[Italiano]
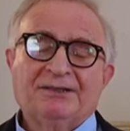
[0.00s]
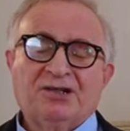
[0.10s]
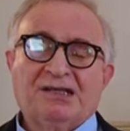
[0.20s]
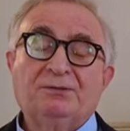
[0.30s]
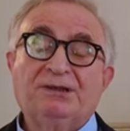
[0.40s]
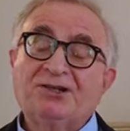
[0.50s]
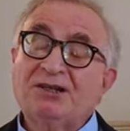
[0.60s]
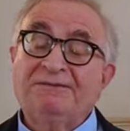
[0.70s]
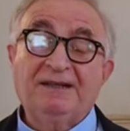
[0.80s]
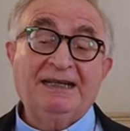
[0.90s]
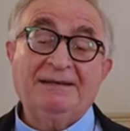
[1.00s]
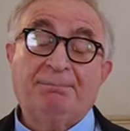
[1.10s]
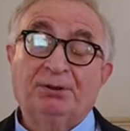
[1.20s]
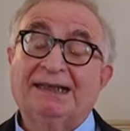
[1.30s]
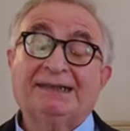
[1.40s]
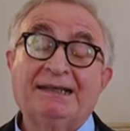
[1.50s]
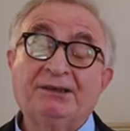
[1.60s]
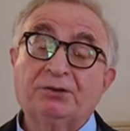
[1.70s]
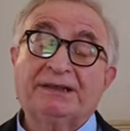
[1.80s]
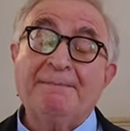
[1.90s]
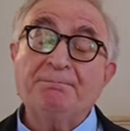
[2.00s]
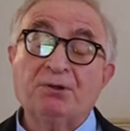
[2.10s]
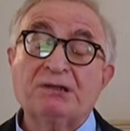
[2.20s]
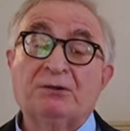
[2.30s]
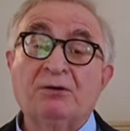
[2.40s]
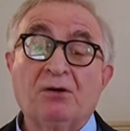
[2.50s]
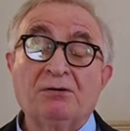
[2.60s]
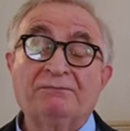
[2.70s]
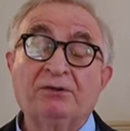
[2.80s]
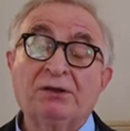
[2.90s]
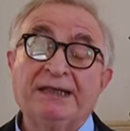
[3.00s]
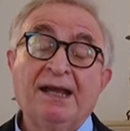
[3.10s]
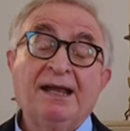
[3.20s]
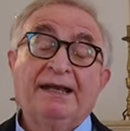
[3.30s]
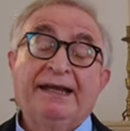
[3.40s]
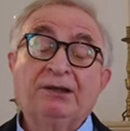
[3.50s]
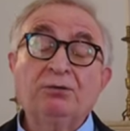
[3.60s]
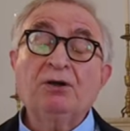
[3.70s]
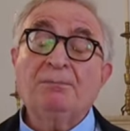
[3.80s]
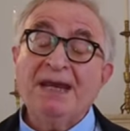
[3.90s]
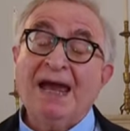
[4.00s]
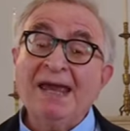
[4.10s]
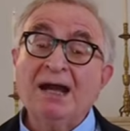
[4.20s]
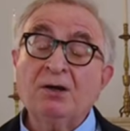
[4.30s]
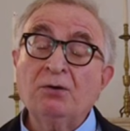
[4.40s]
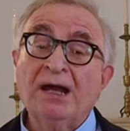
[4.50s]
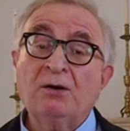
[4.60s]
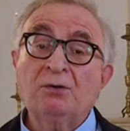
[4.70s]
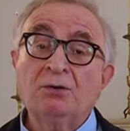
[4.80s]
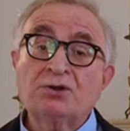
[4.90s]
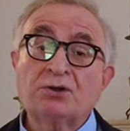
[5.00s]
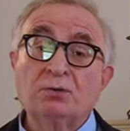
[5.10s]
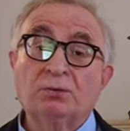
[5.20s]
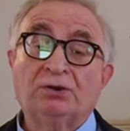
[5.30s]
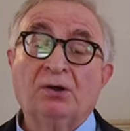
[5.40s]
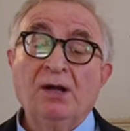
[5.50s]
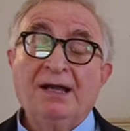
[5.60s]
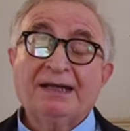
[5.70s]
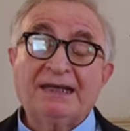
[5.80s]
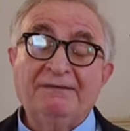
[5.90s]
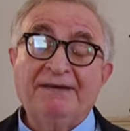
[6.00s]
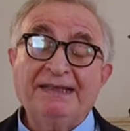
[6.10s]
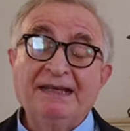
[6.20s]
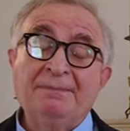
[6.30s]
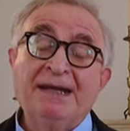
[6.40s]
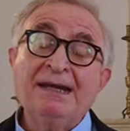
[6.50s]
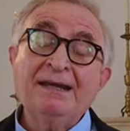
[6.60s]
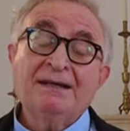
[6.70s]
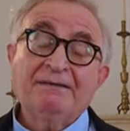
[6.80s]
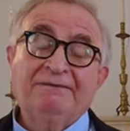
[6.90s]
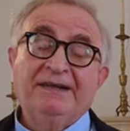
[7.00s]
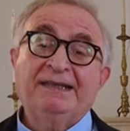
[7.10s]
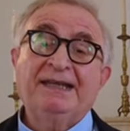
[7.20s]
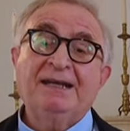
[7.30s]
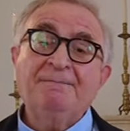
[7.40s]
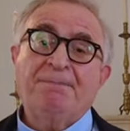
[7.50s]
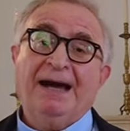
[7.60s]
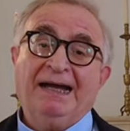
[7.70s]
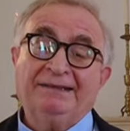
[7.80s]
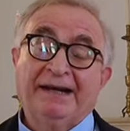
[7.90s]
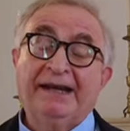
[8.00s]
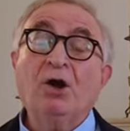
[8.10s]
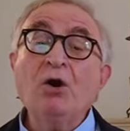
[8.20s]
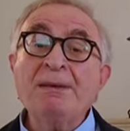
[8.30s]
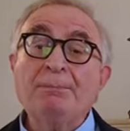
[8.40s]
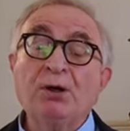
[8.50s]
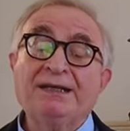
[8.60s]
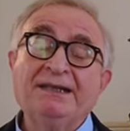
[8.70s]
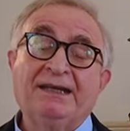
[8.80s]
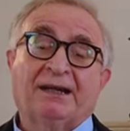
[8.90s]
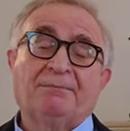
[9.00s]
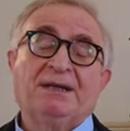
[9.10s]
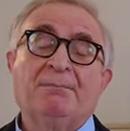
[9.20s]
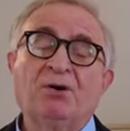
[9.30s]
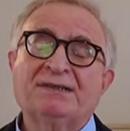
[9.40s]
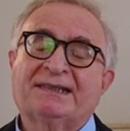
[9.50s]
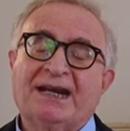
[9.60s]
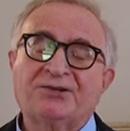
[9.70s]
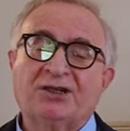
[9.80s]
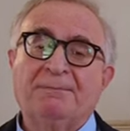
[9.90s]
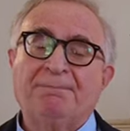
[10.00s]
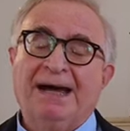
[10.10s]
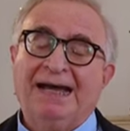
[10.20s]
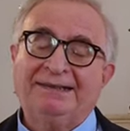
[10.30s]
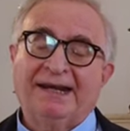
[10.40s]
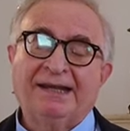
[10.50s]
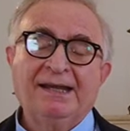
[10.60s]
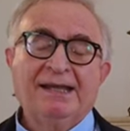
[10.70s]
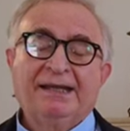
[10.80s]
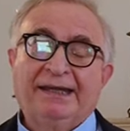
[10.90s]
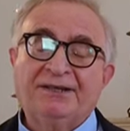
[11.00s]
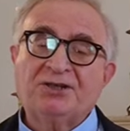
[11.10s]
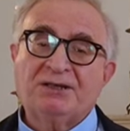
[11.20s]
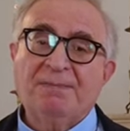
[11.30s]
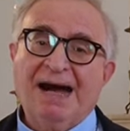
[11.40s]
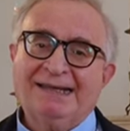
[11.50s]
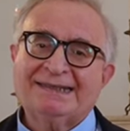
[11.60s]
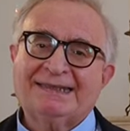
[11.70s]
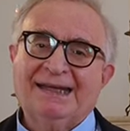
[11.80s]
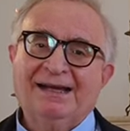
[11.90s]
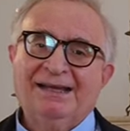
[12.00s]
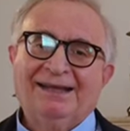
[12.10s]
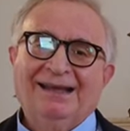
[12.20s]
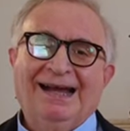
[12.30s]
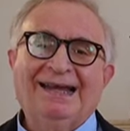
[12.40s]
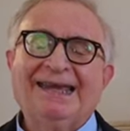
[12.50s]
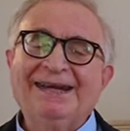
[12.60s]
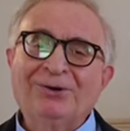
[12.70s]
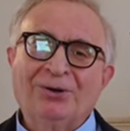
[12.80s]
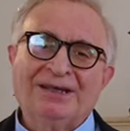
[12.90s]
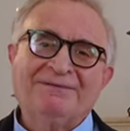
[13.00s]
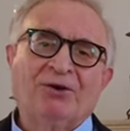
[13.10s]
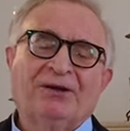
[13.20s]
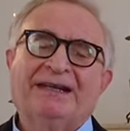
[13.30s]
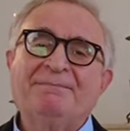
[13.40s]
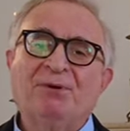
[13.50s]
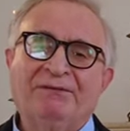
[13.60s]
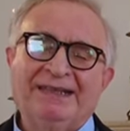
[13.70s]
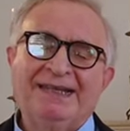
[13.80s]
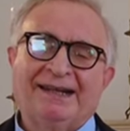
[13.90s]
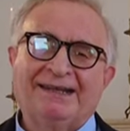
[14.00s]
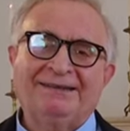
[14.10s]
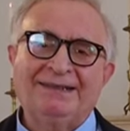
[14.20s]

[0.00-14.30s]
Gesù dice Filippo, da tanto tempo sono con voi e tu non mi hai ancora conosciuto. Chi vede me vede il Padre. Come puoi dirmi mostraci il Padre e ci basta? Anche noi vorremmo vedere